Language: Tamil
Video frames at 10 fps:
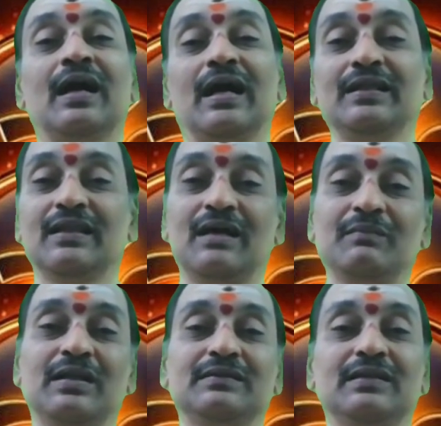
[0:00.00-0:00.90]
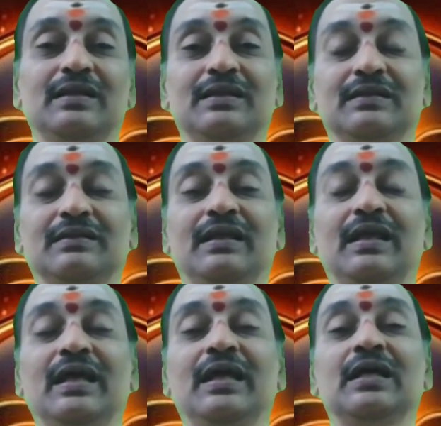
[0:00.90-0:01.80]
ஐந்தாம் இல்லத்தில் இருந்து
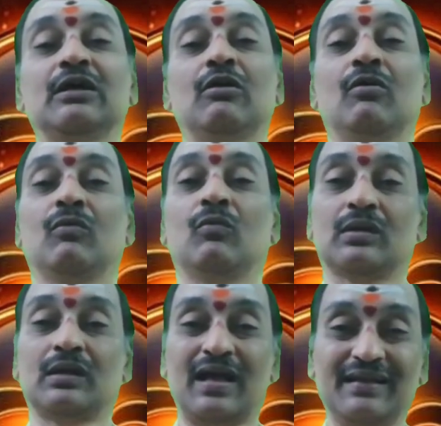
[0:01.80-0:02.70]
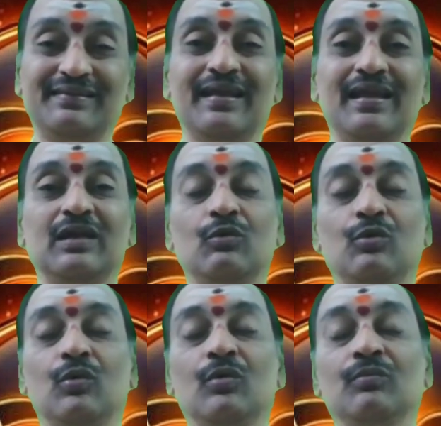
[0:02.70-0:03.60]
ராசியை
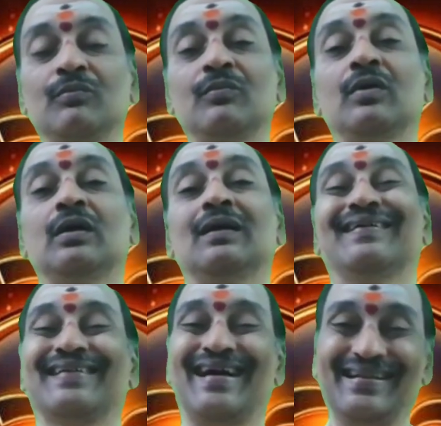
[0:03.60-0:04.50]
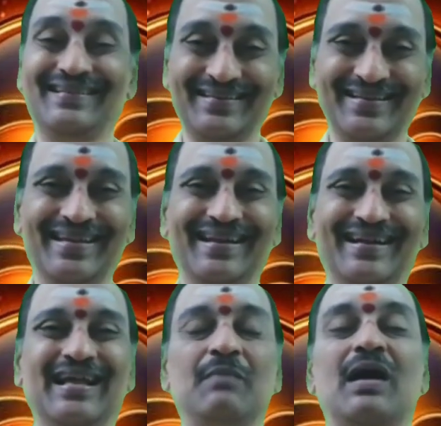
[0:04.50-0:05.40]
குருவும் ராசிக்கு
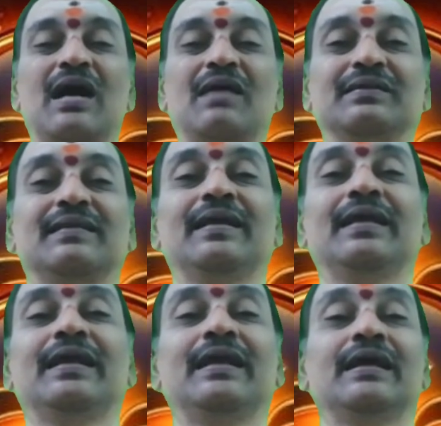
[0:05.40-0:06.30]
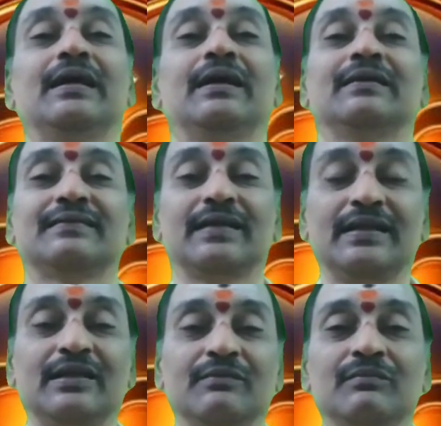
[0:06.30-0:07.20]
இரண்டாம் பாவத்தை
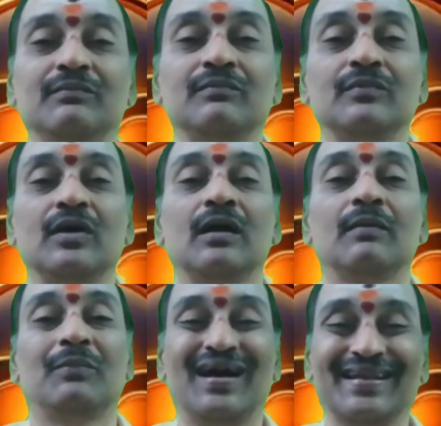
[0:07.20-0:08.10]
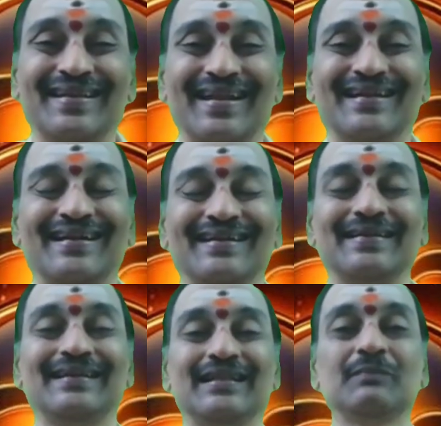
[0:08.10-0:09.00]
சனியும் பார்க்கிறார்கள்
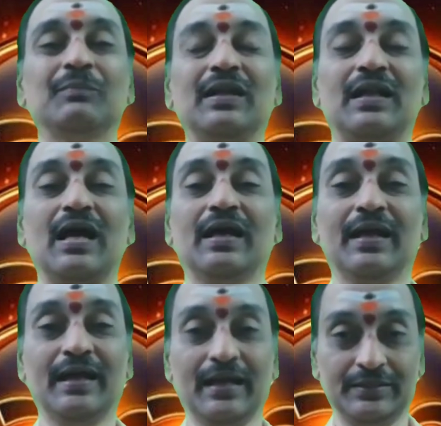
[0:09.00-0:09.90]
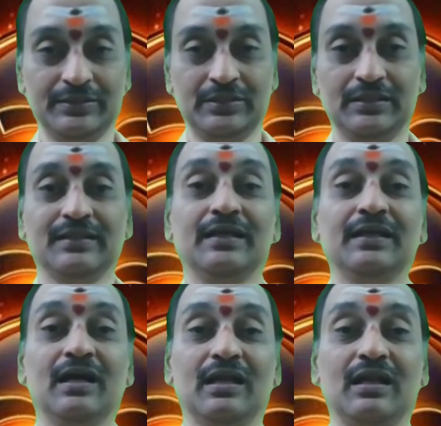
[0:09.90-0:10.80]
இதன் பலனாக
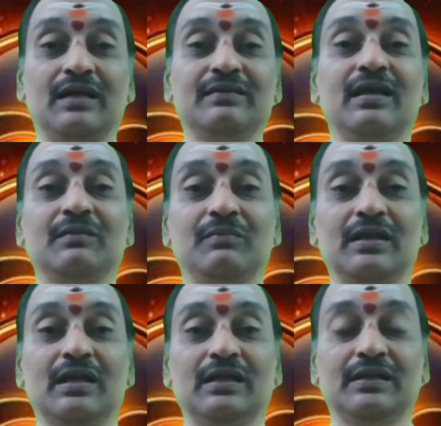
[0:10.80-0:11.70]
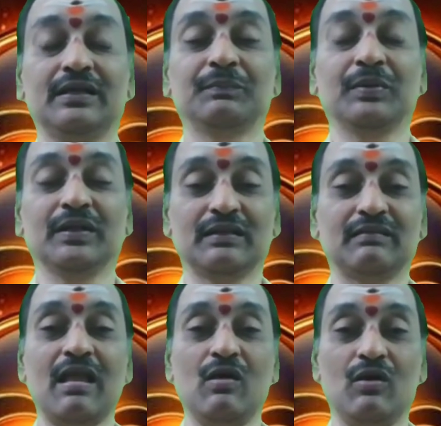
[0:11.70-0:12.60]
கன்னியா ராசி அன்பர்களுக்கு
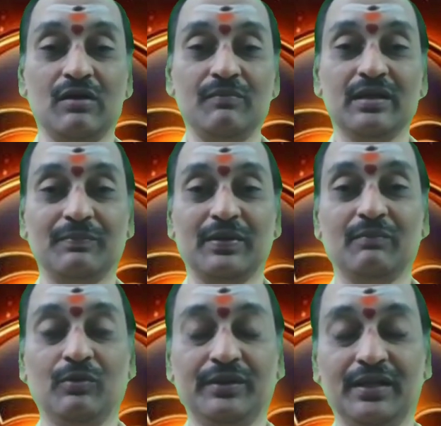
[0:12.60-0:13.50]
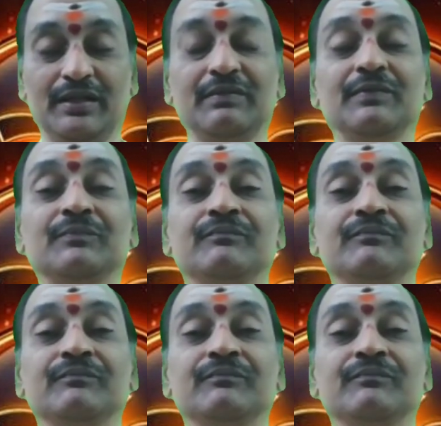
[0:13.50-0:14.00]
பெருத்த யோகம் ஏற்பட போகிறது